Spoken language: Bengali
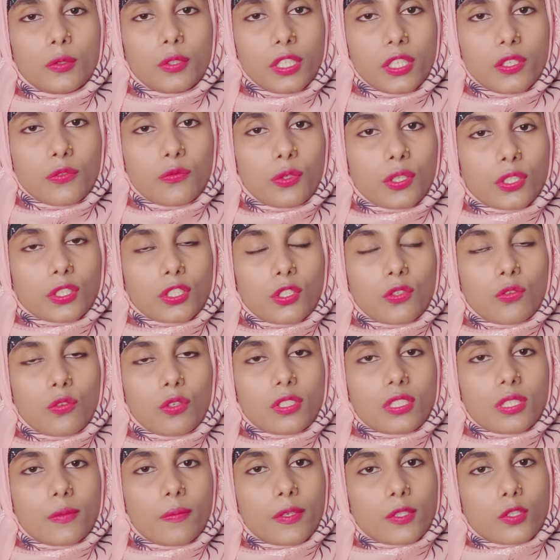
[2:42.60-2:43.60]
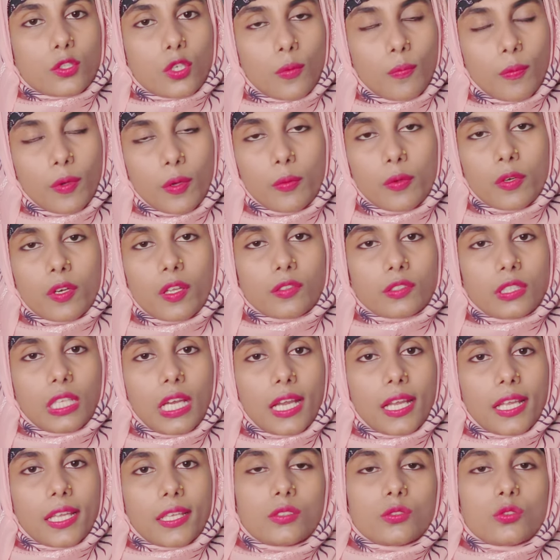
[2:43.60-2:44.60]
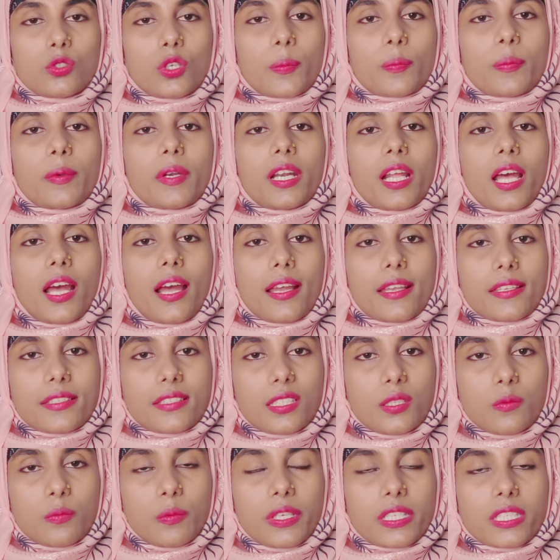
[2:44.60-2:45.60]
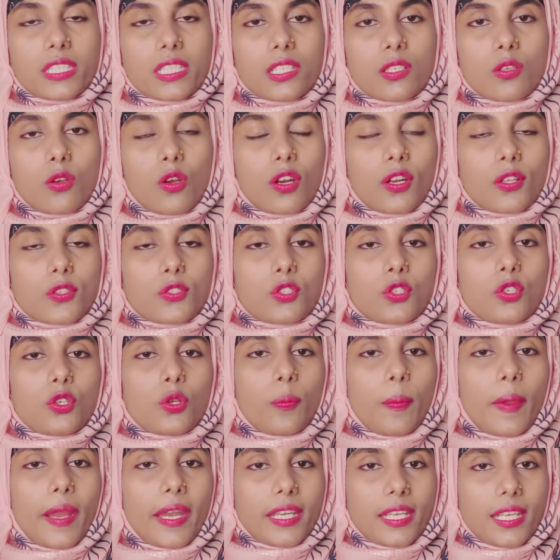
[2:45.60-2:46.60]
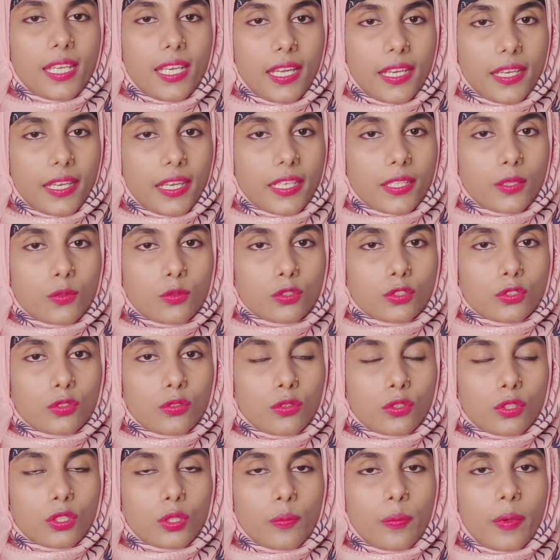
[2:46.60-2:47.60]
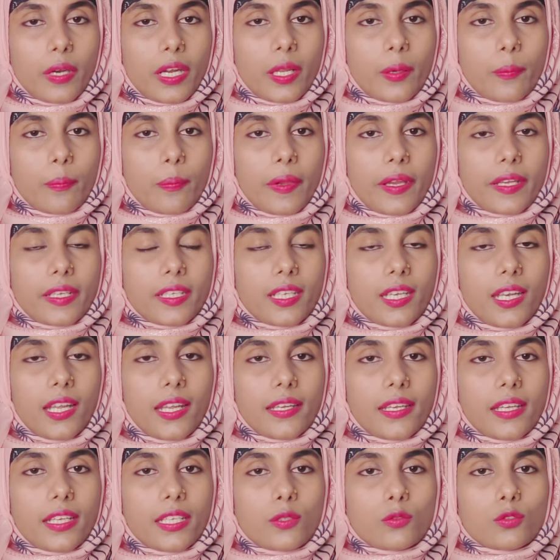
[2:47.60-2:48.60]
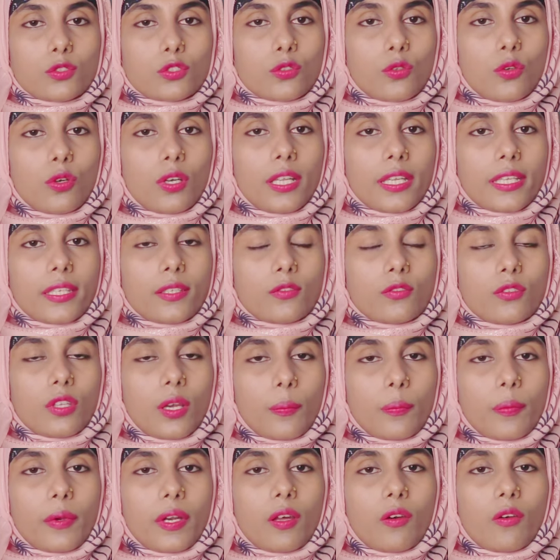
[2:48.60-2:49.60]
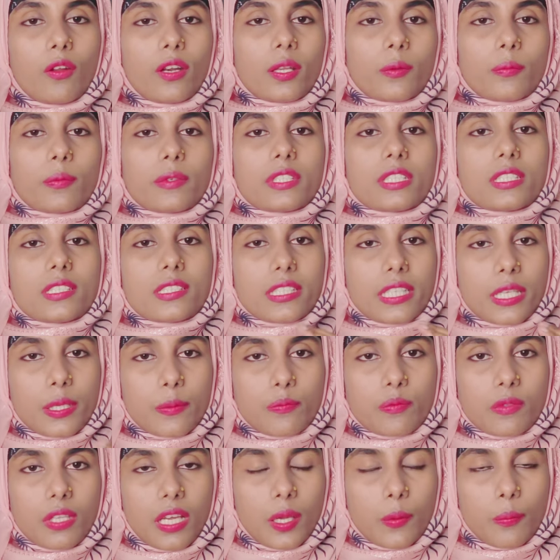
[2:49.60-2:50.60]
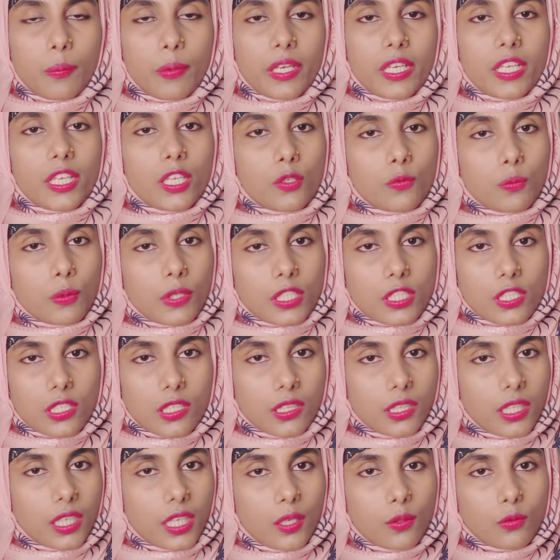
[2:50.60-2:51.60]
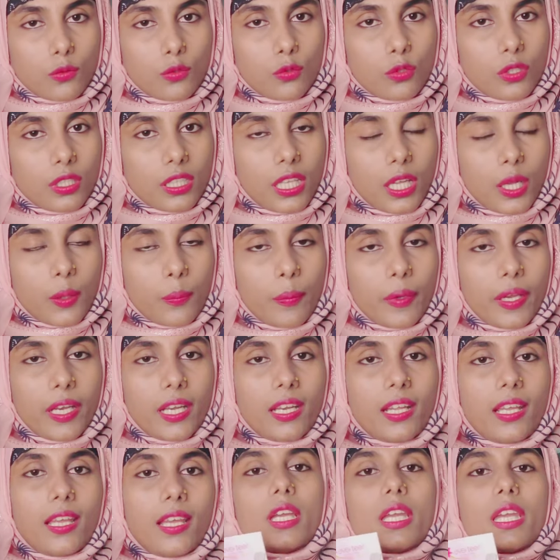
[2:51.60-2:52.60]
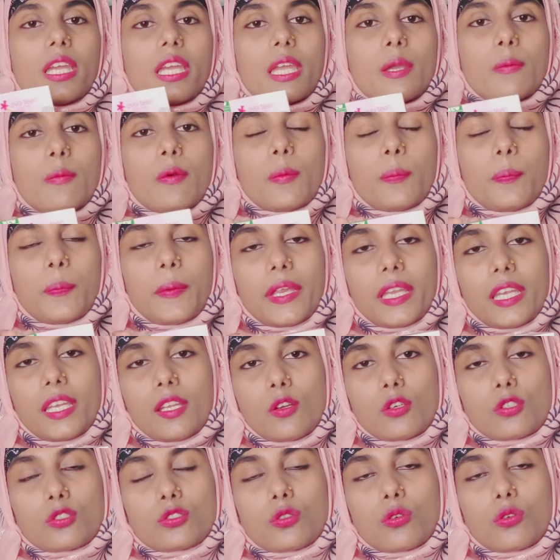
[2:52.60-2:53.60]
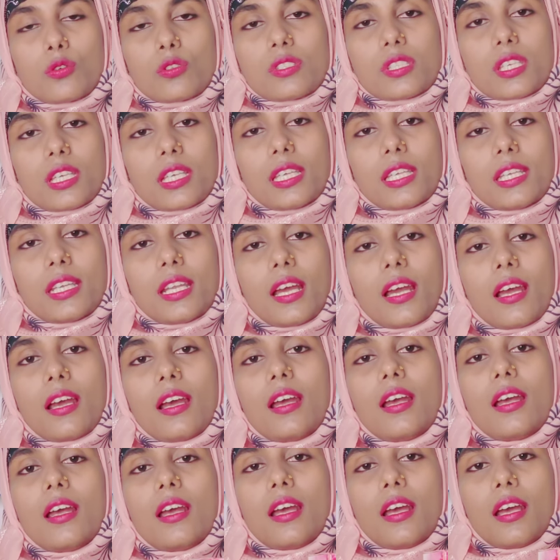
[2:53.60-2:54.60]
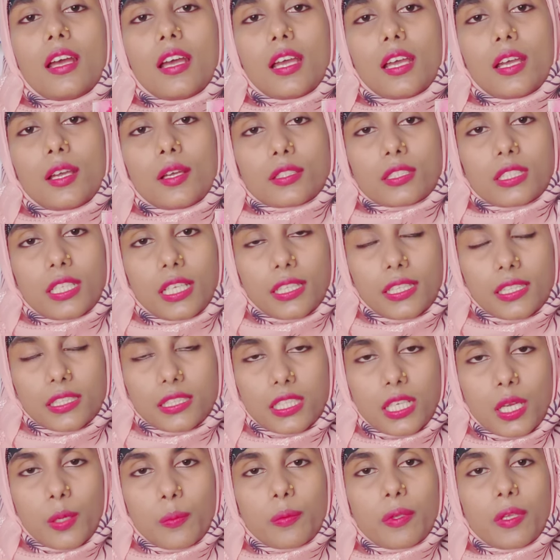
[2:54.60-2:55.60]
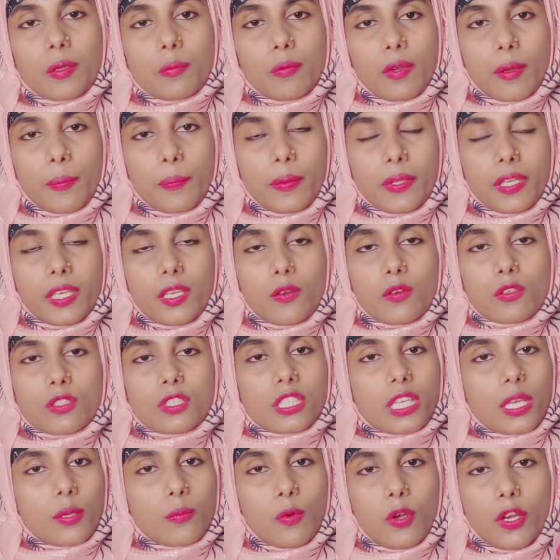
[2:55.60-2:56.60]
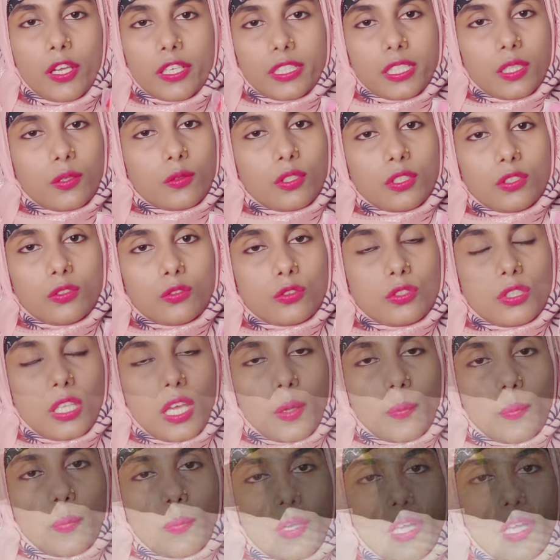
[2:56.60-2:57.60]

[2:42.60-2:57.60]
ইনফেকশন হয়ে যাওয়ার সম্ভাবনাও থাকে তো আপনারা হাইজিন মেনটেন করার জন্য প্যান্টি লাইনার ইউজ করতে পারেন প্যান্টি লাইনার ইউজ করলে কিন্তু আপনারা অনেক বেশি সেফ থাকবেন ইনফেকশন থেকেও দূরে থাকবেন এবং পিরিয়ডস হচ্ছে কিনা সাদা কিংবা পিরিয়ড সেই ভয়টাও কিন্তু থাকবে